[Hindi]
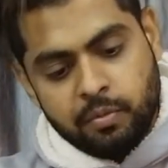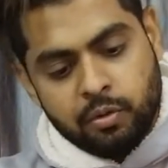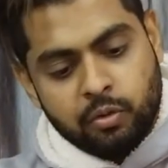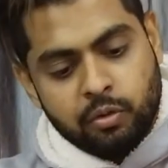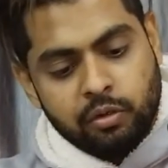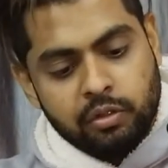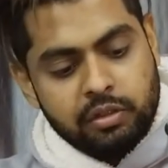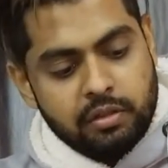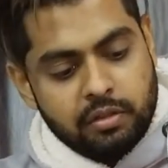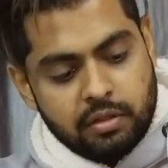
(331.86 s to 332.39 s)

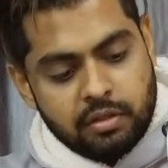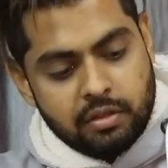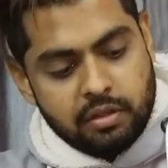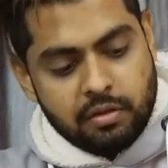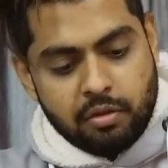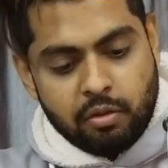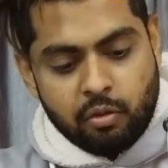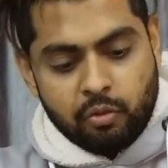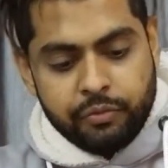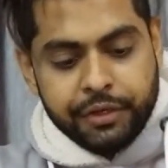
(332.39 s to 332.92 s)
बिल्कुल
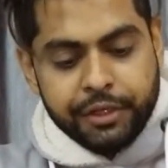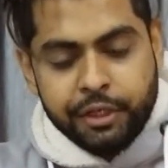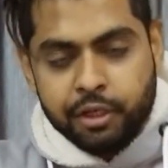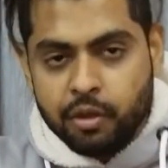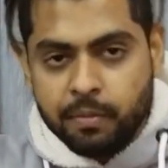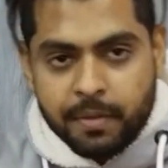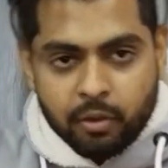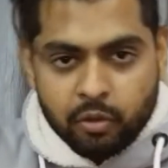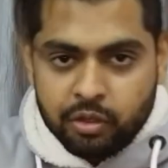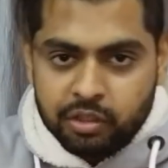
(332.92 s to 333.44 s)

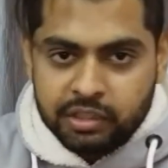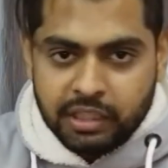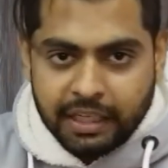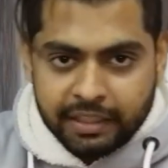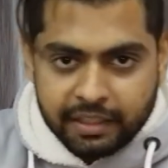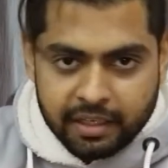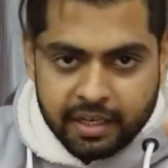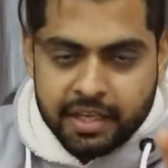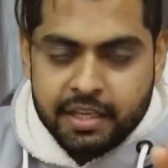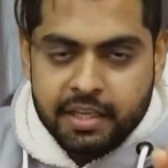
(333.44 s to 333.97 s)
वीडियो में कोई
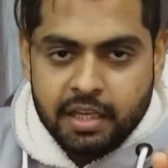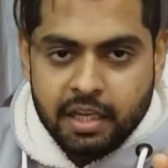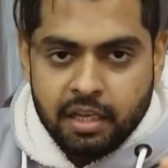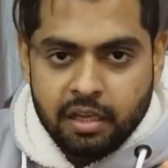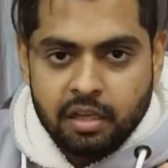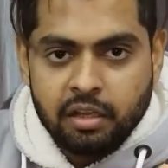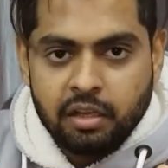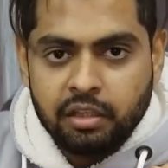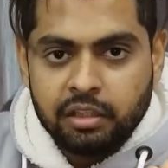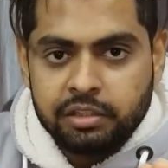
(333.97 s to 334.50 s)
कट नहीं है
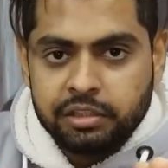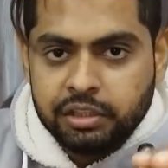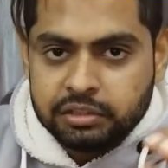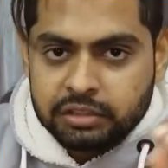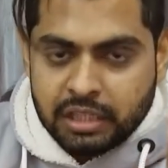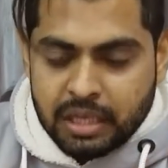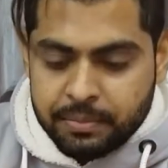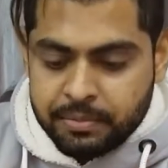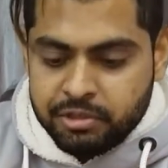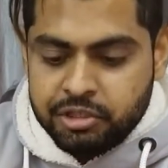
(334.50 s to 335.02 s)

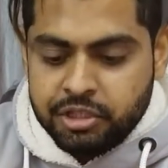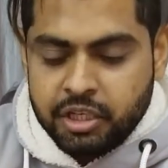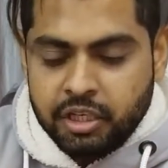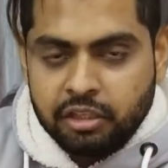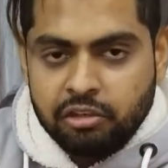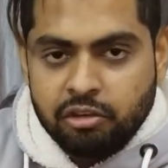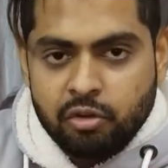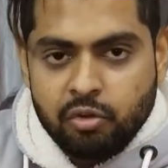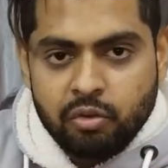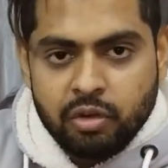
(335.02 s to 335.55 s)
जितना भी
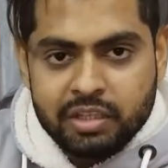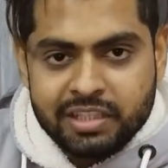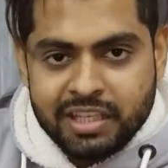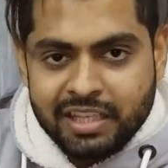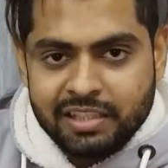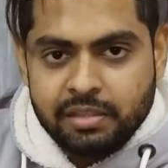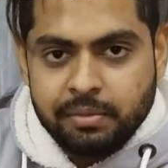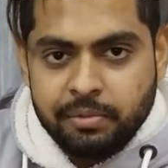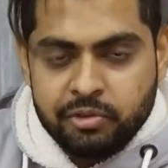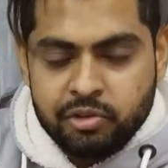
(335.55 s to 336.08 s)
शेक करूंगा
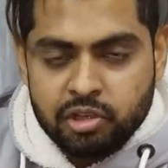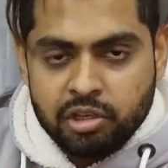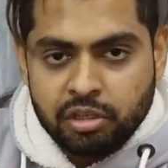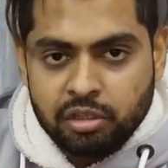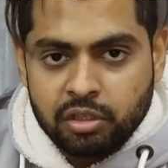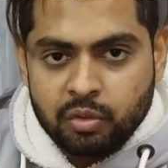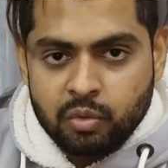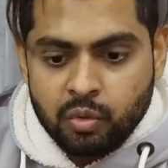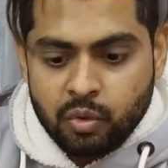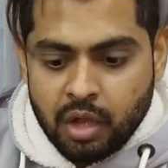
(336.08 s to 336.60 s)
जैसे भी
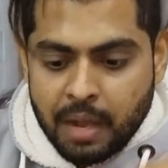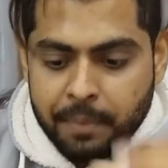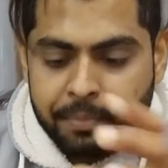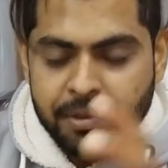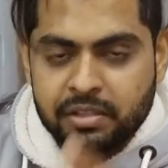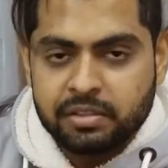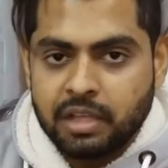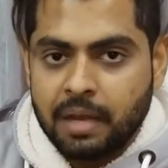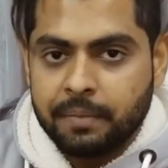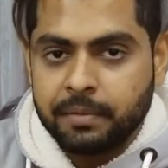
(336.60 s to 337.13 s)
शेक करूंगा
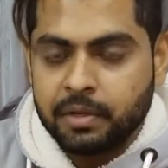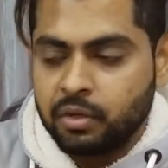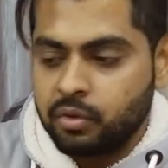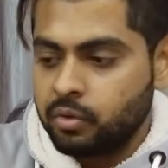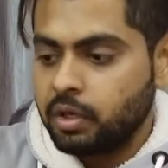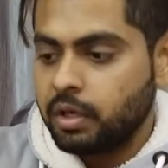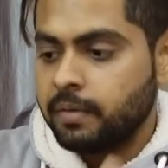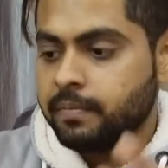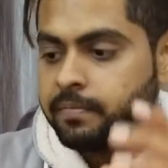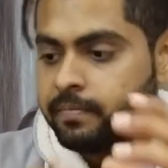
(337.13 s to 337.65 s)
आपके सामने
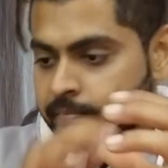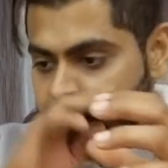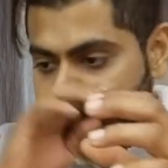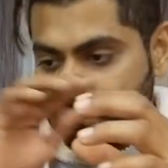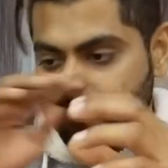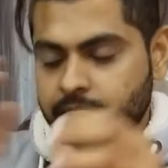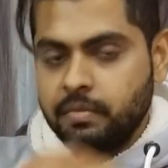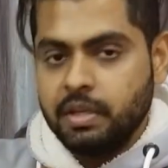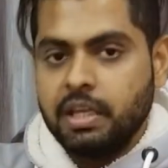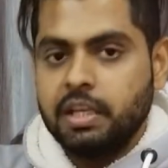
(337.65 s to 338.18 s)
होगा
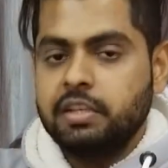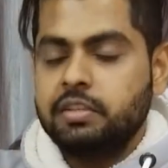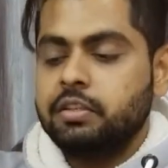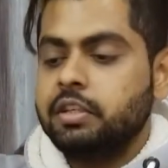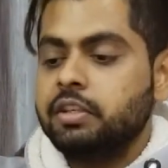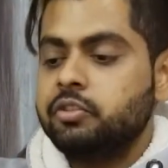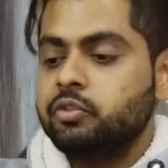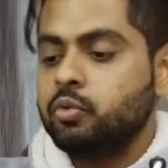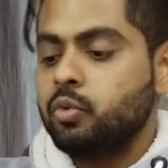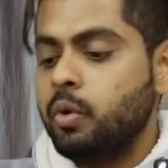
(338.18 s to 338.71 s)
मैं
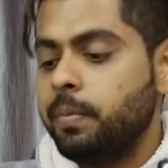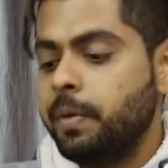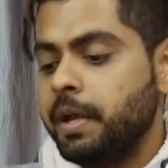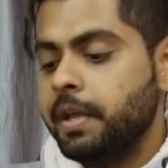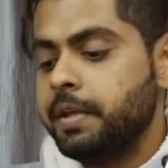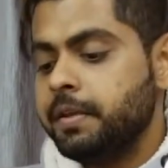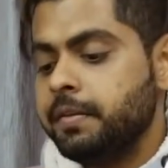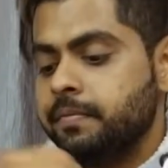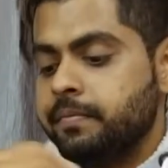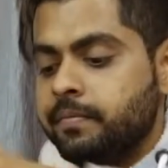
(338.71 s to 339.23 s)
इसकी स्कूप
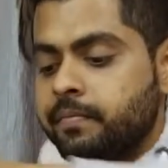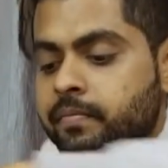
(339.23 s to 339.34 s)
है ये